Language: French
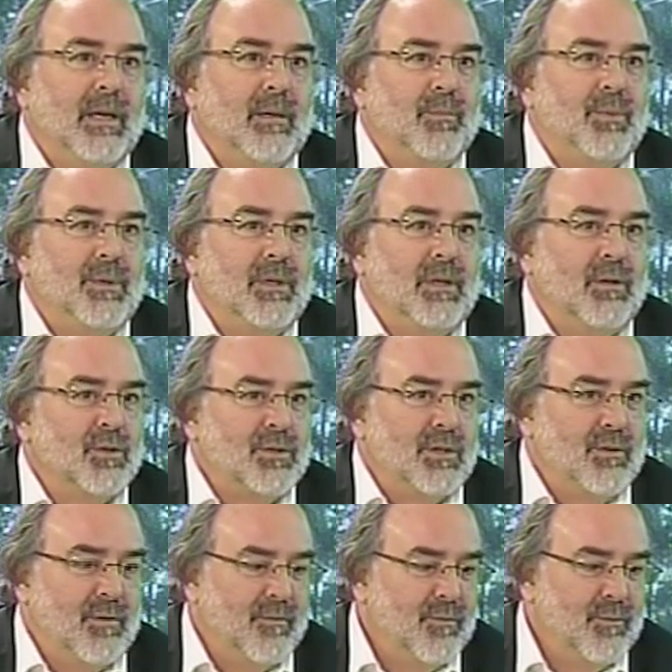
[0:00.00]
Et puis là,
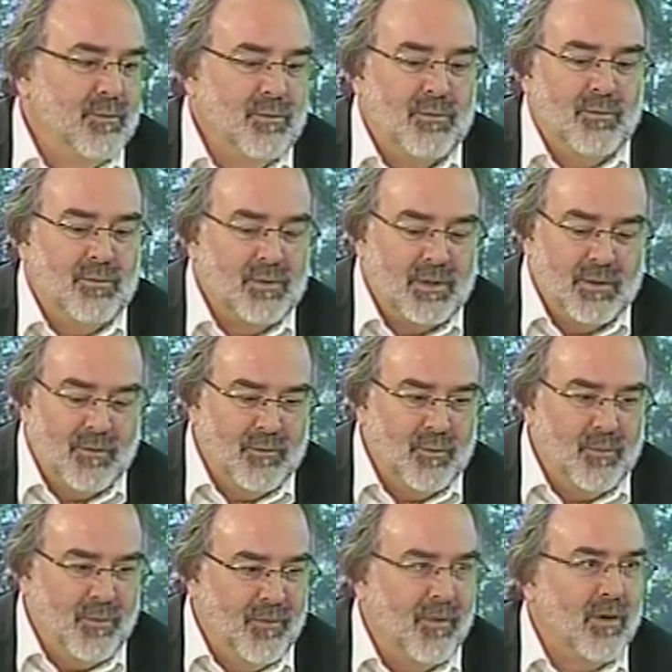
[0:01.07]
c'est devenu, c'est
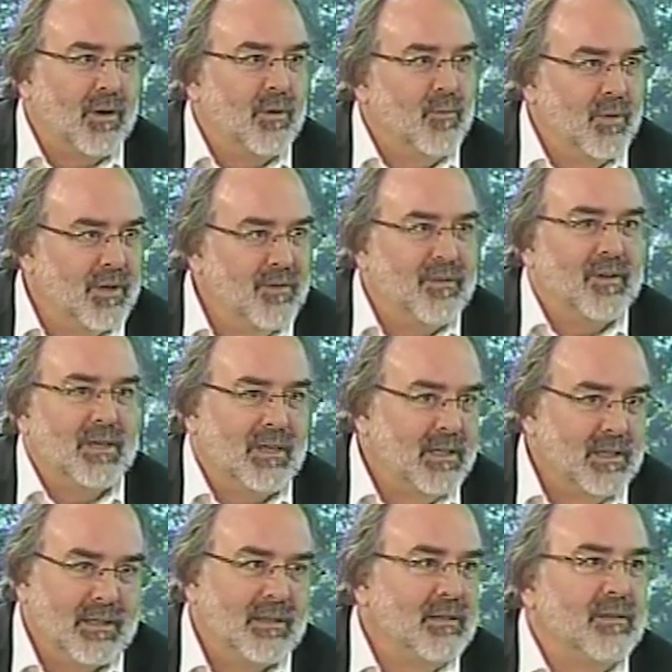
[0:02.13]
devenu plus fort que moi. Il
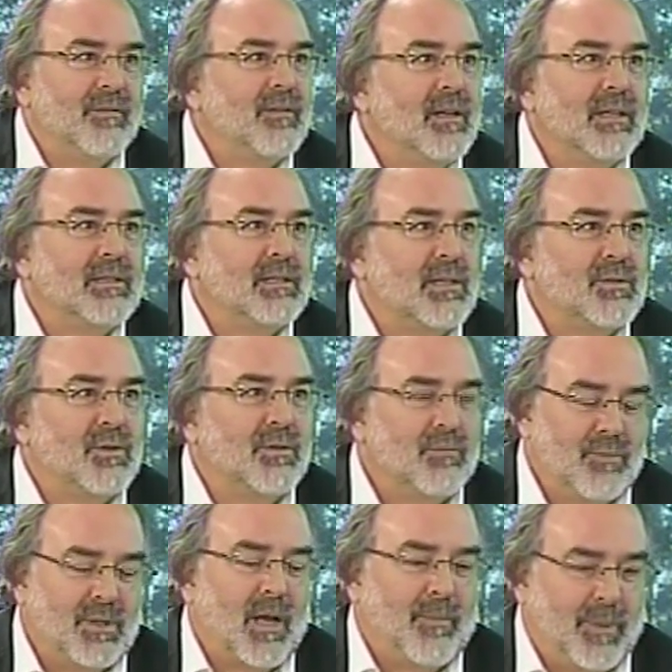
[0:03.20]
fallait, il fallait que ça sorte.
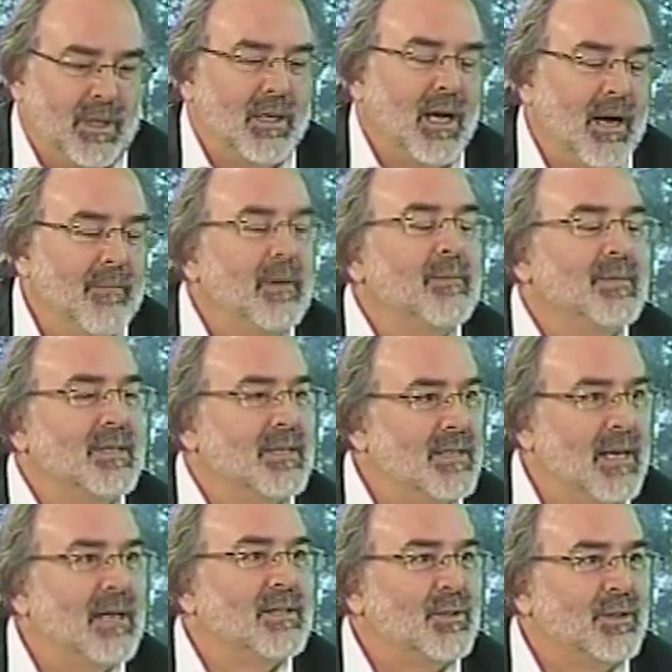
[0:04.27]
Ça a pris quand même
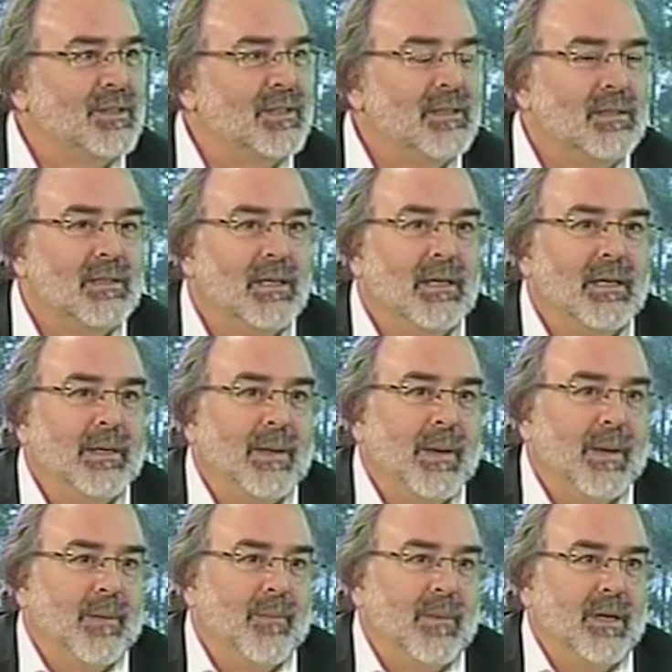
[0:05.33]
10 ans à sortir.
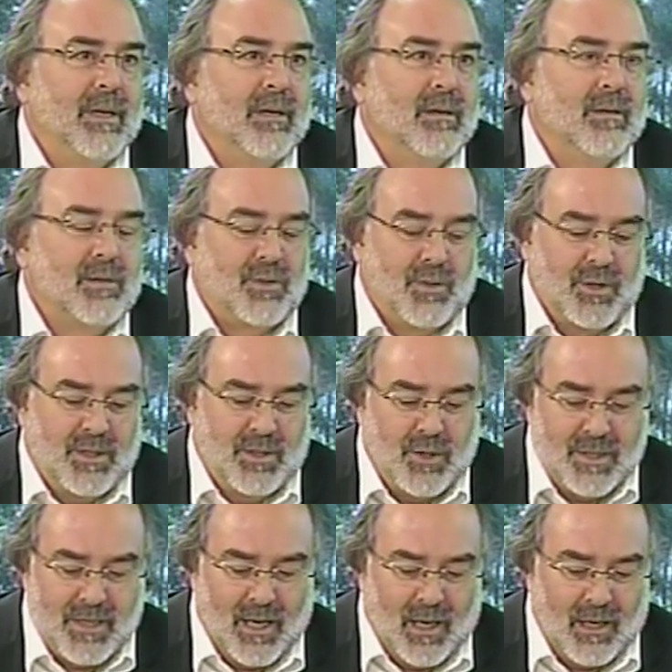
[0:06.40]
Mais euh, ce que
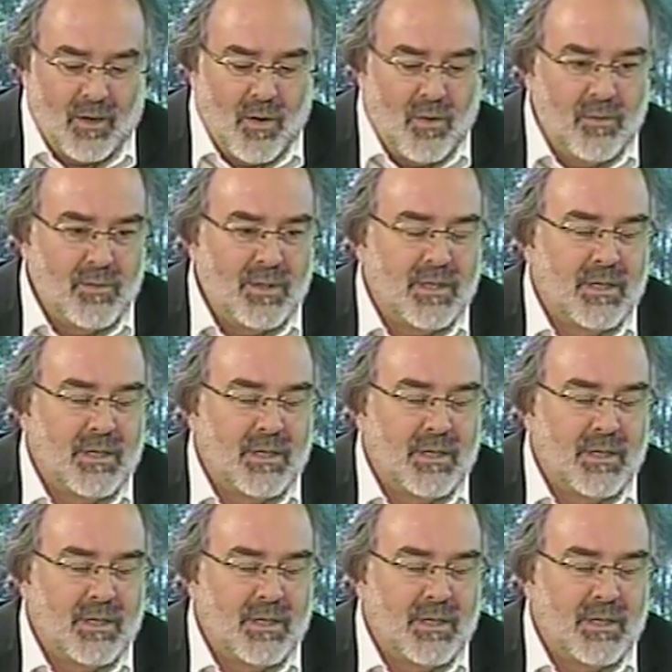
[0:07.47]
ça, ça raconte,